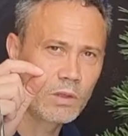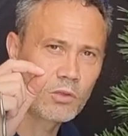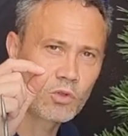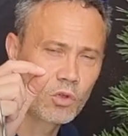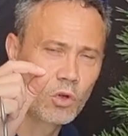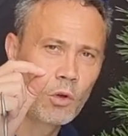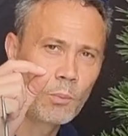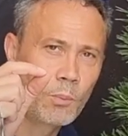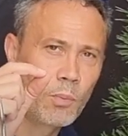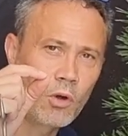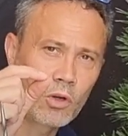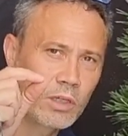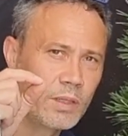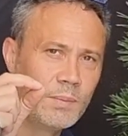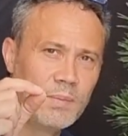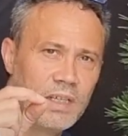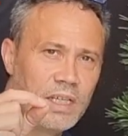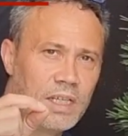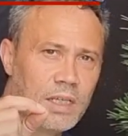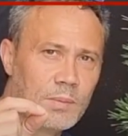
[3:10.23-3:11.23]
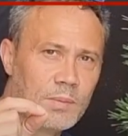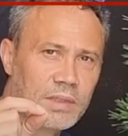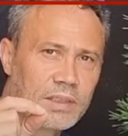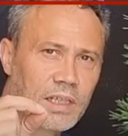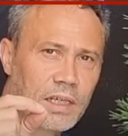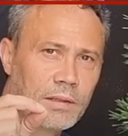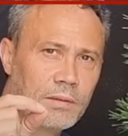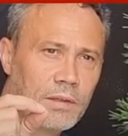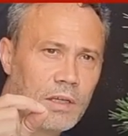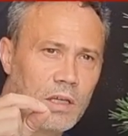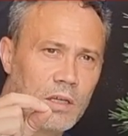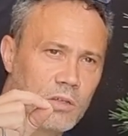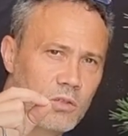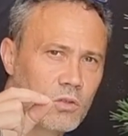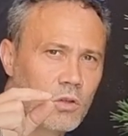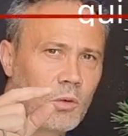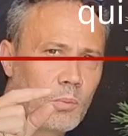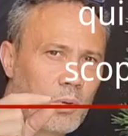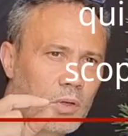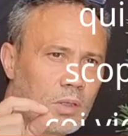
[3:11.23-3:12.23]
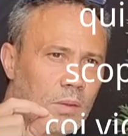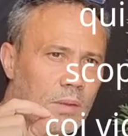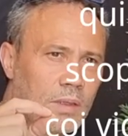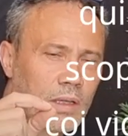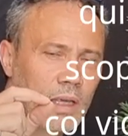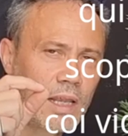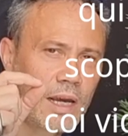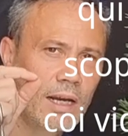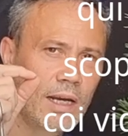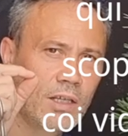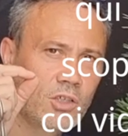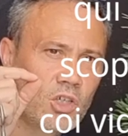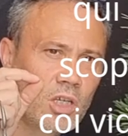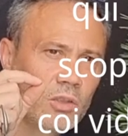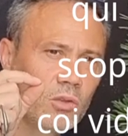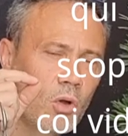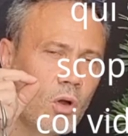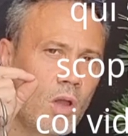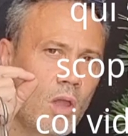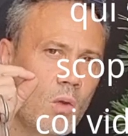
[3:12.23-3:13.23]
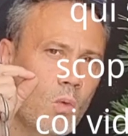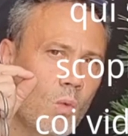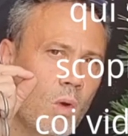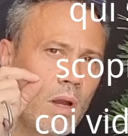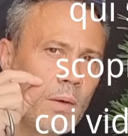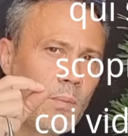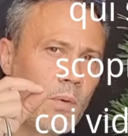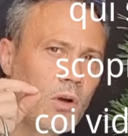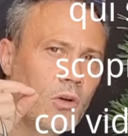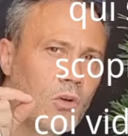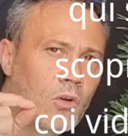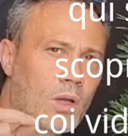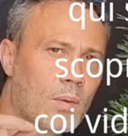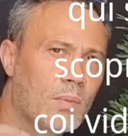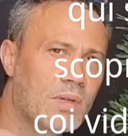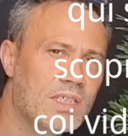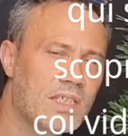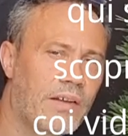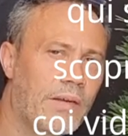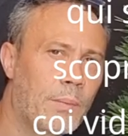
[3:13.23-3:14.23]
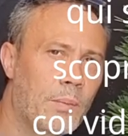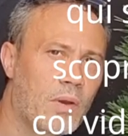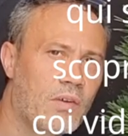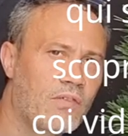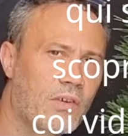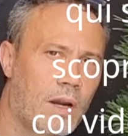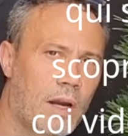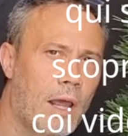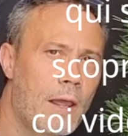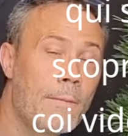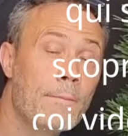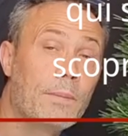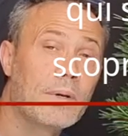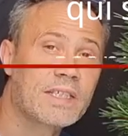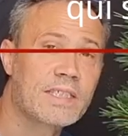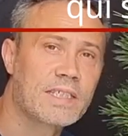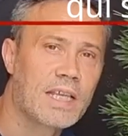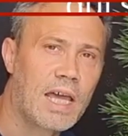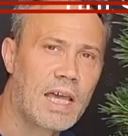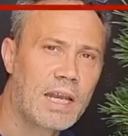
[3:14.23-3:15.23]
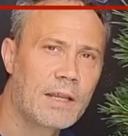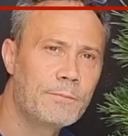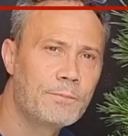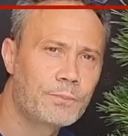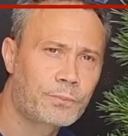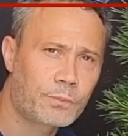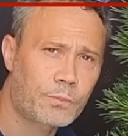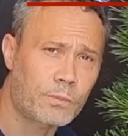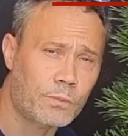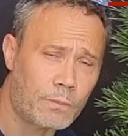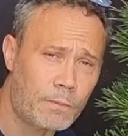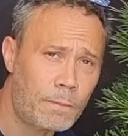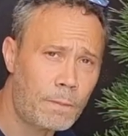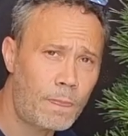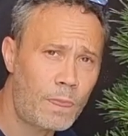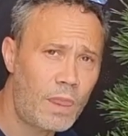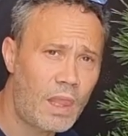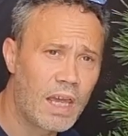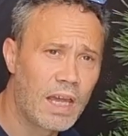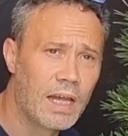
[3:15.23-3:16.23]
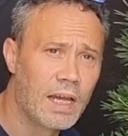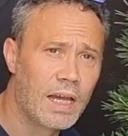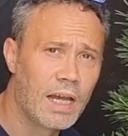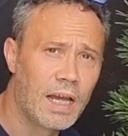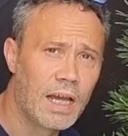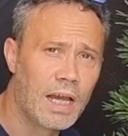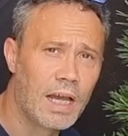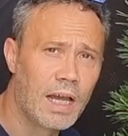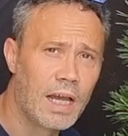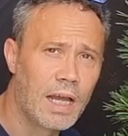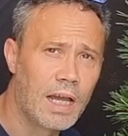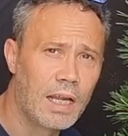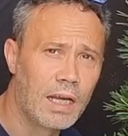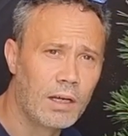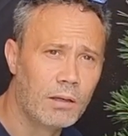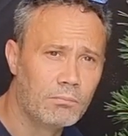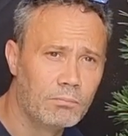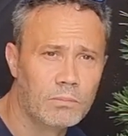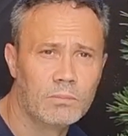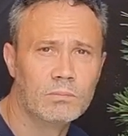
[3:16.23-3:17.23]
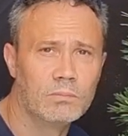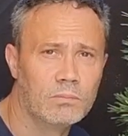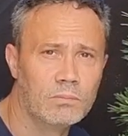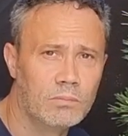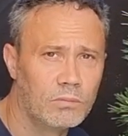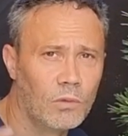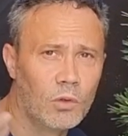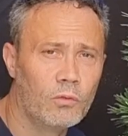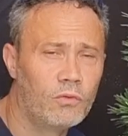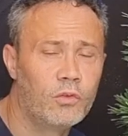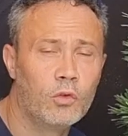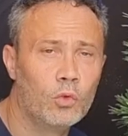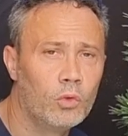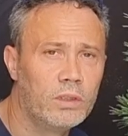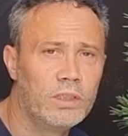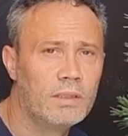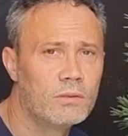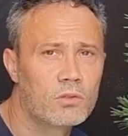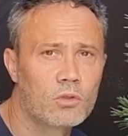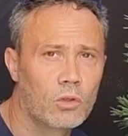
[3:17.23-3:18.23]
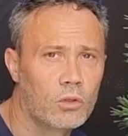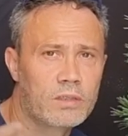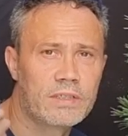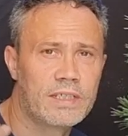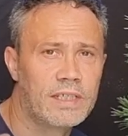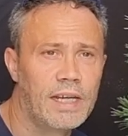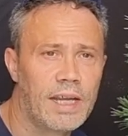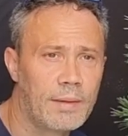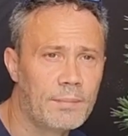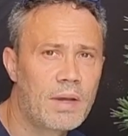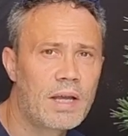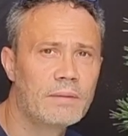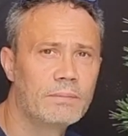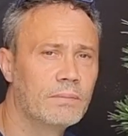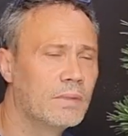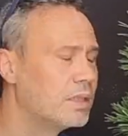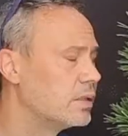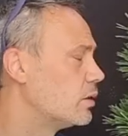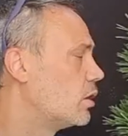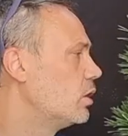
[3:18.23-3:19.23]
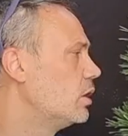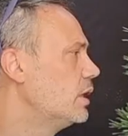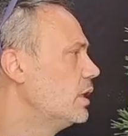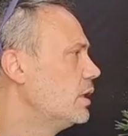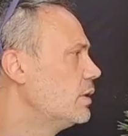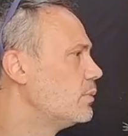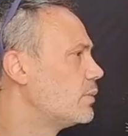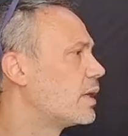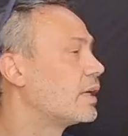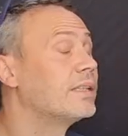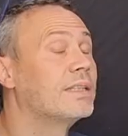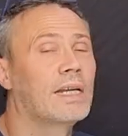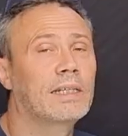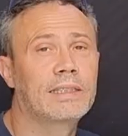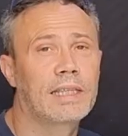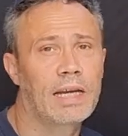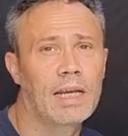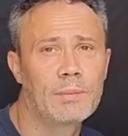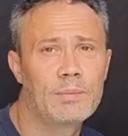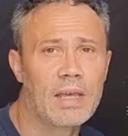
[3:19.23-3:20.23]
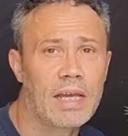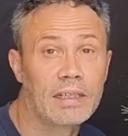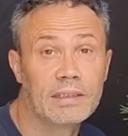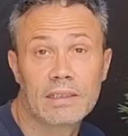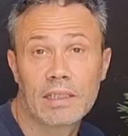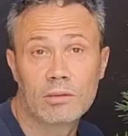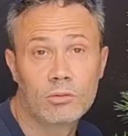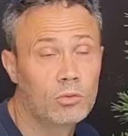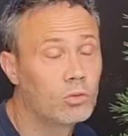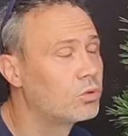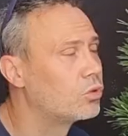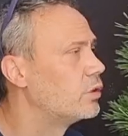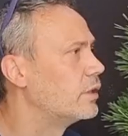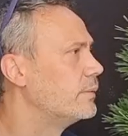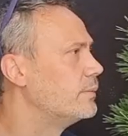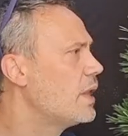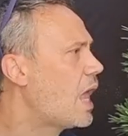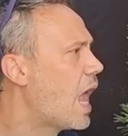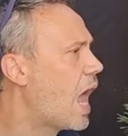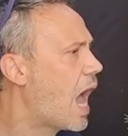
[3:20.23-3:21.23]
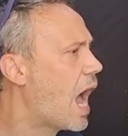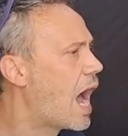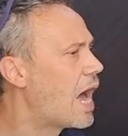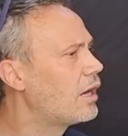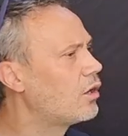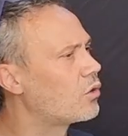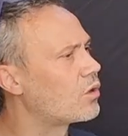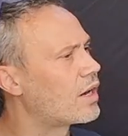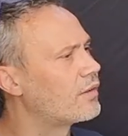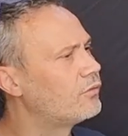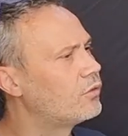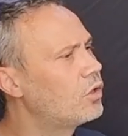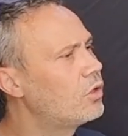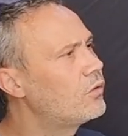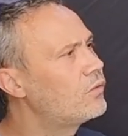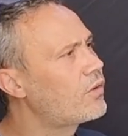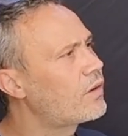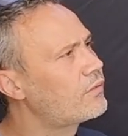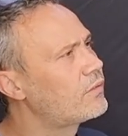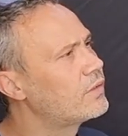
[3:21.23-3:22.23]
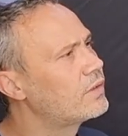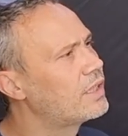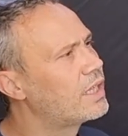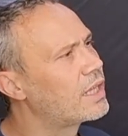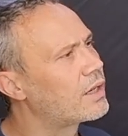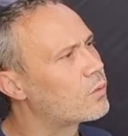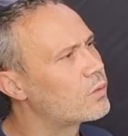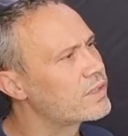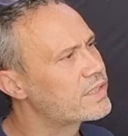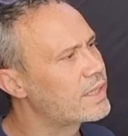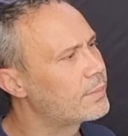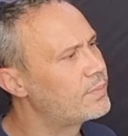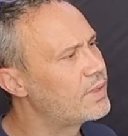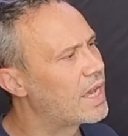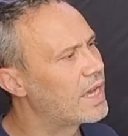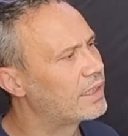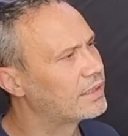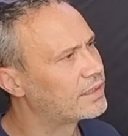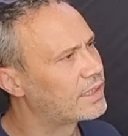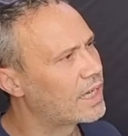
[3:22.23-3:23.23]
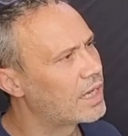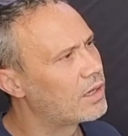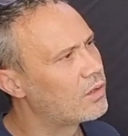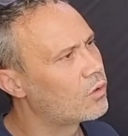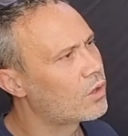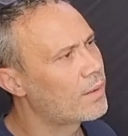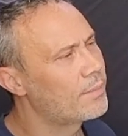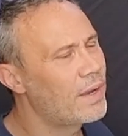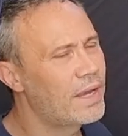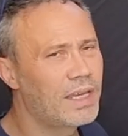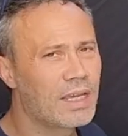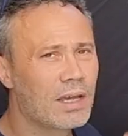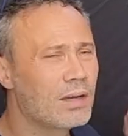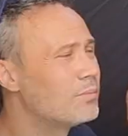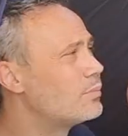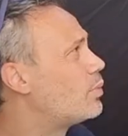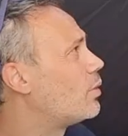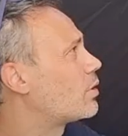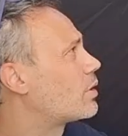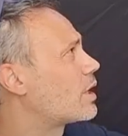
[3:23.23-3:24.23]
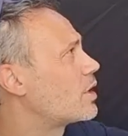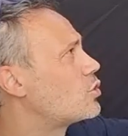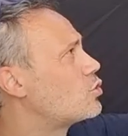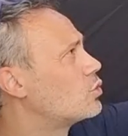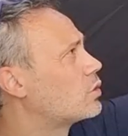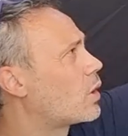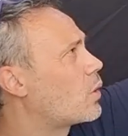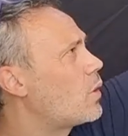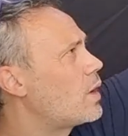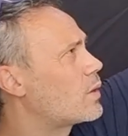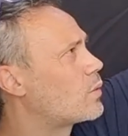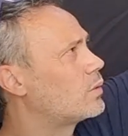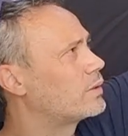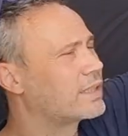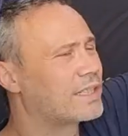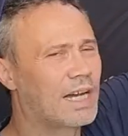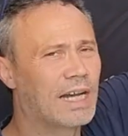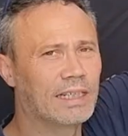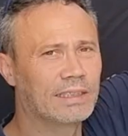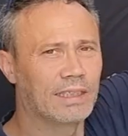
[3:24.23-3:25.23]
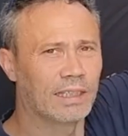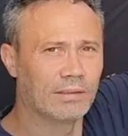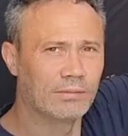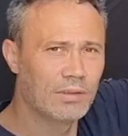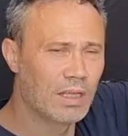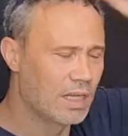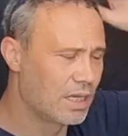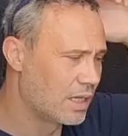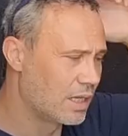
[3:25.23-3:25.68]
solo pochi millimetri, solo pochi, era lasciato quel poco che bastava per far passare eh, mm, fluidi sullo xilema No, per idratare la pianta, tutto lì. Allora, volevo farvi vedere questa pianta, oramai è un po' cresciuta qua, è quadrata,